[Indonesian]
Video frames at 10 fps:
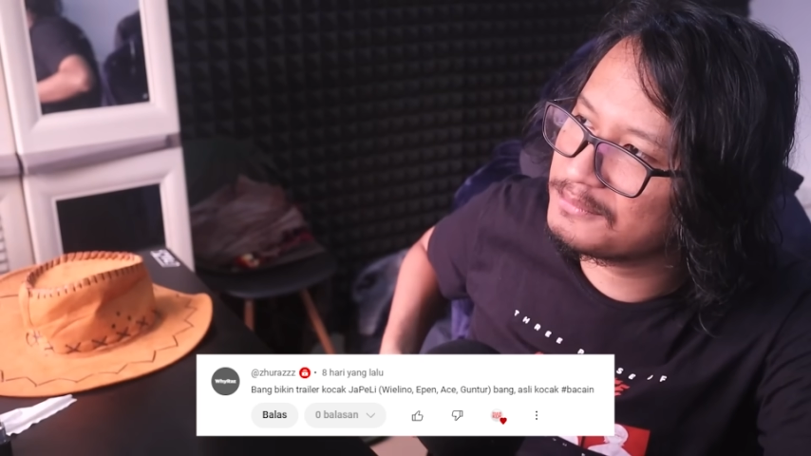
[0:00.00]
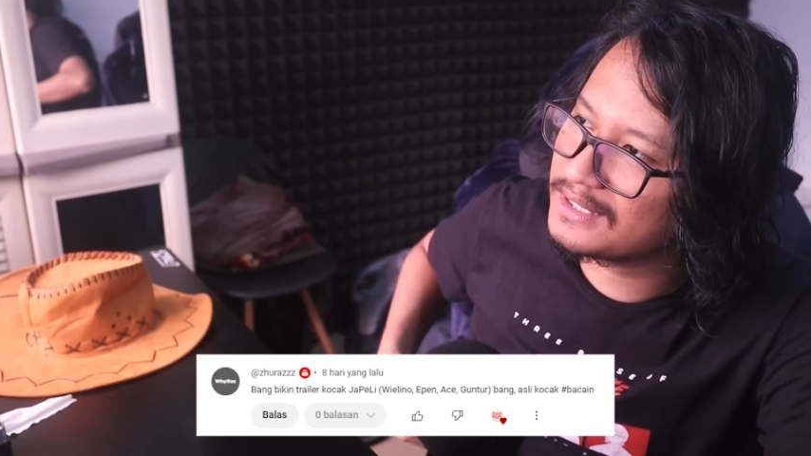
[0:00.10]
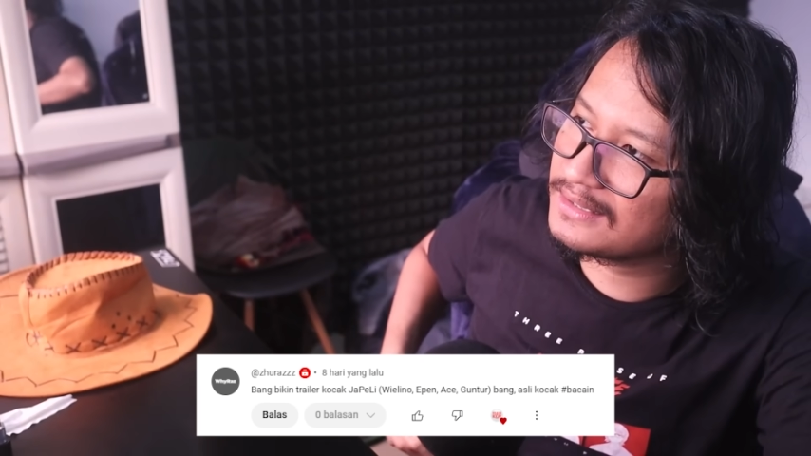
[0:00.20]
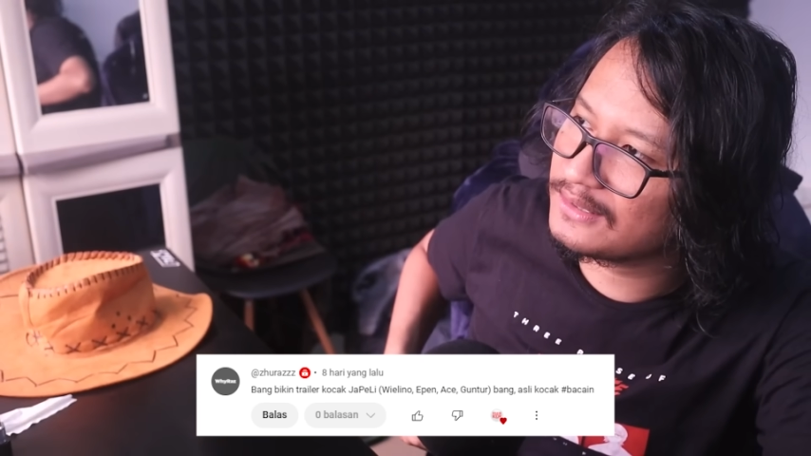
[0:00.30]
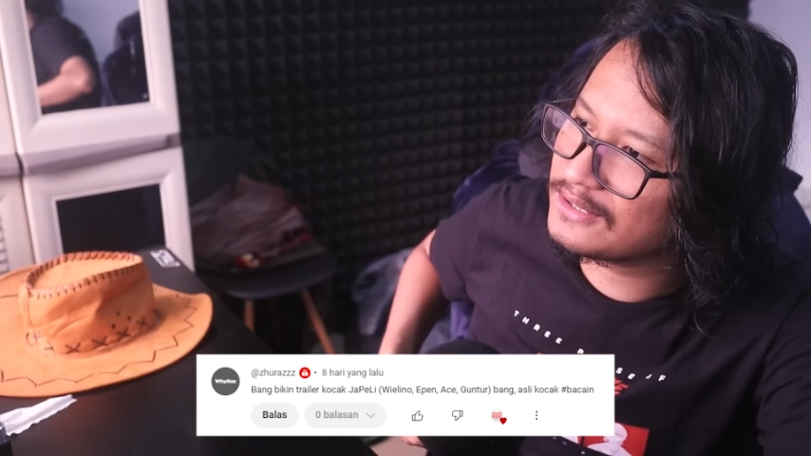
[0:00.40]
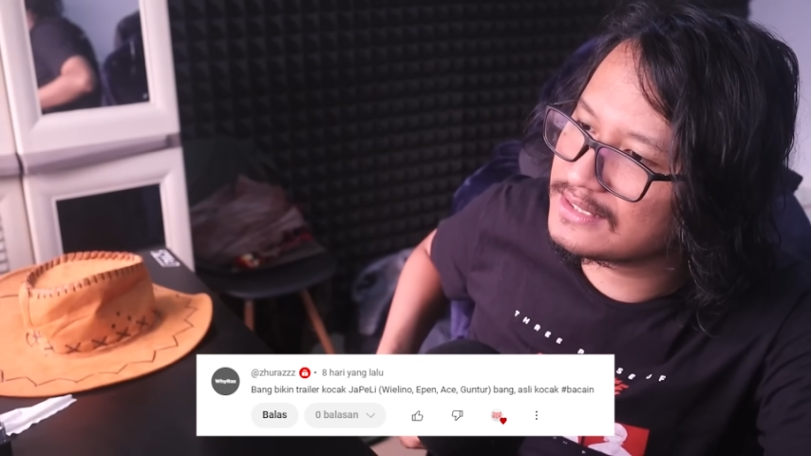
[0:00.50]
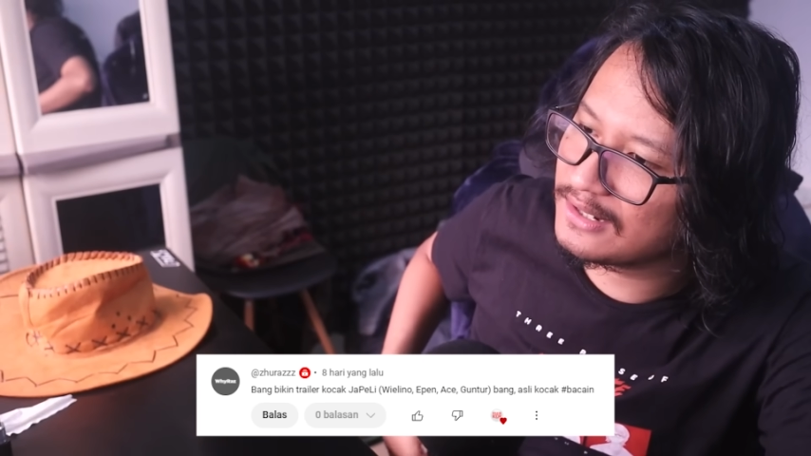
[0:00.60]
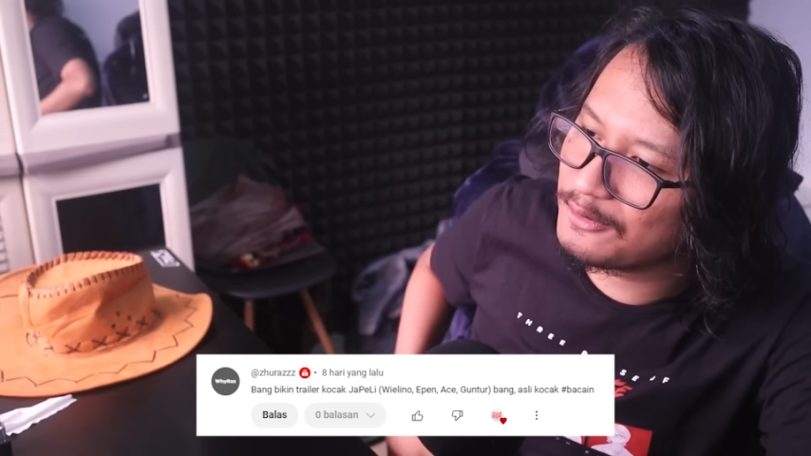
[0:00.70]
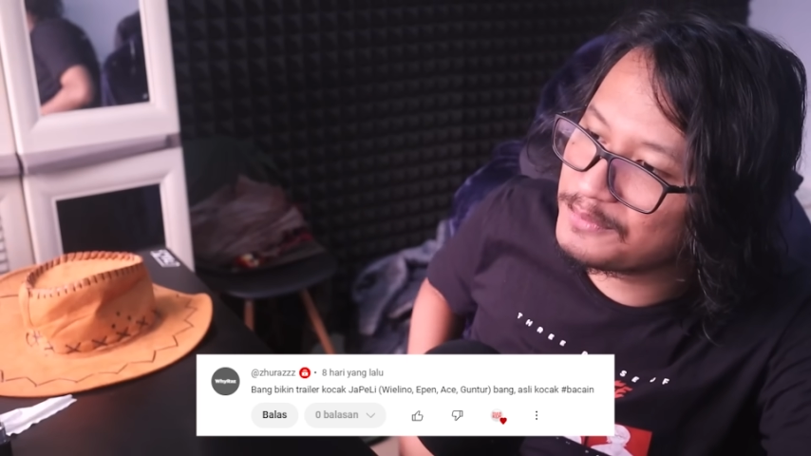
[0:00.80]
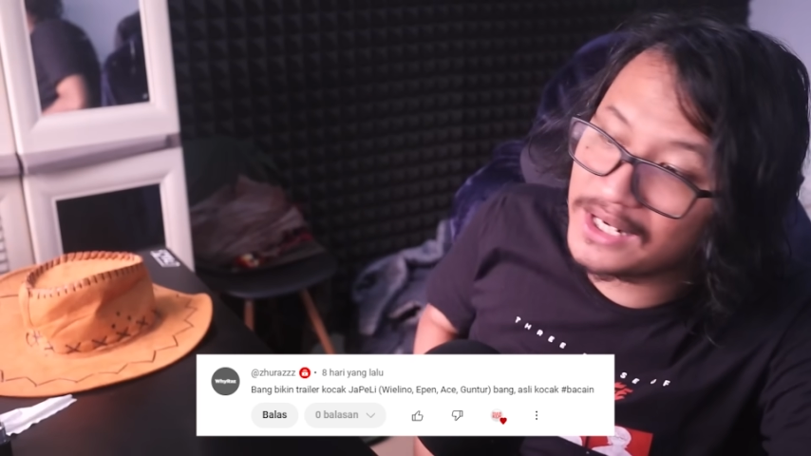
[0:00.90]
bikin terkocak
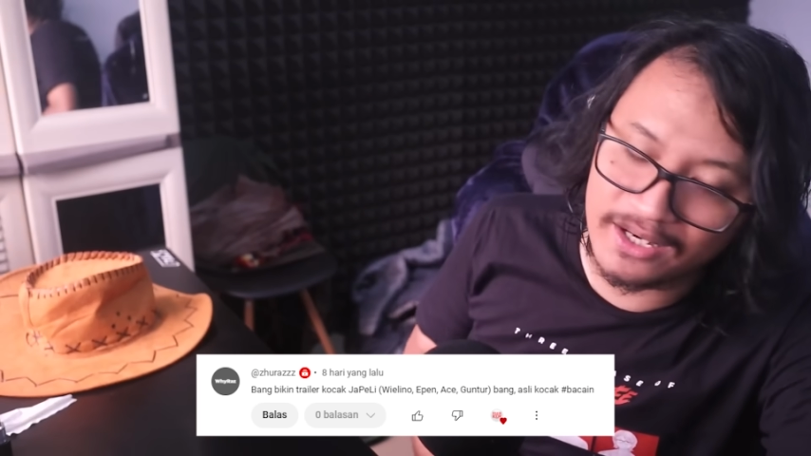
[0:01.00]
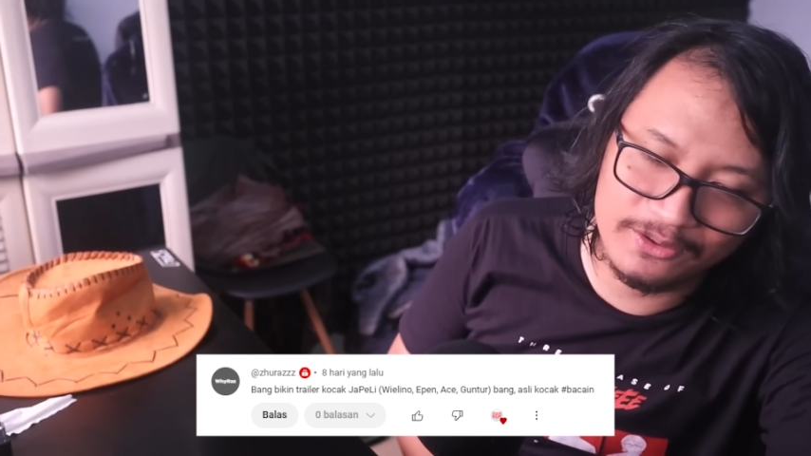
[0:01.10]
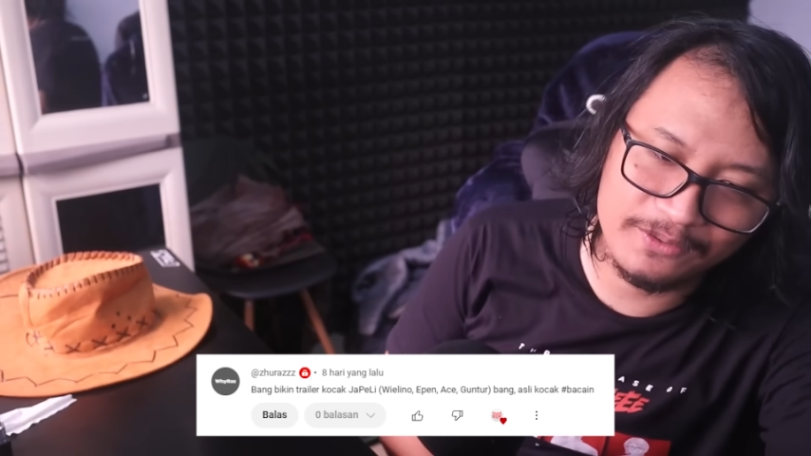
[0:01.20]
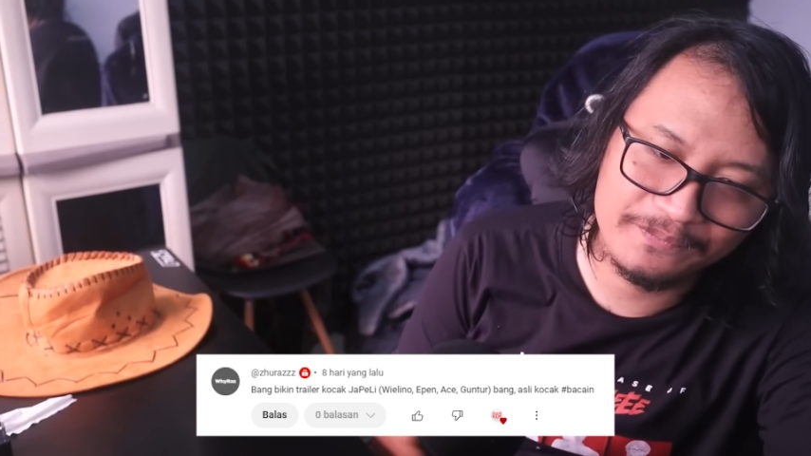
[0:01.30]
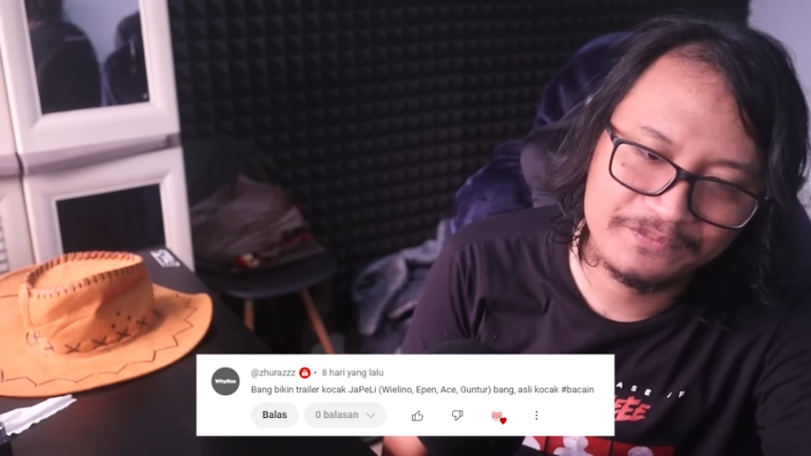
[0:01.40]
Om Wileno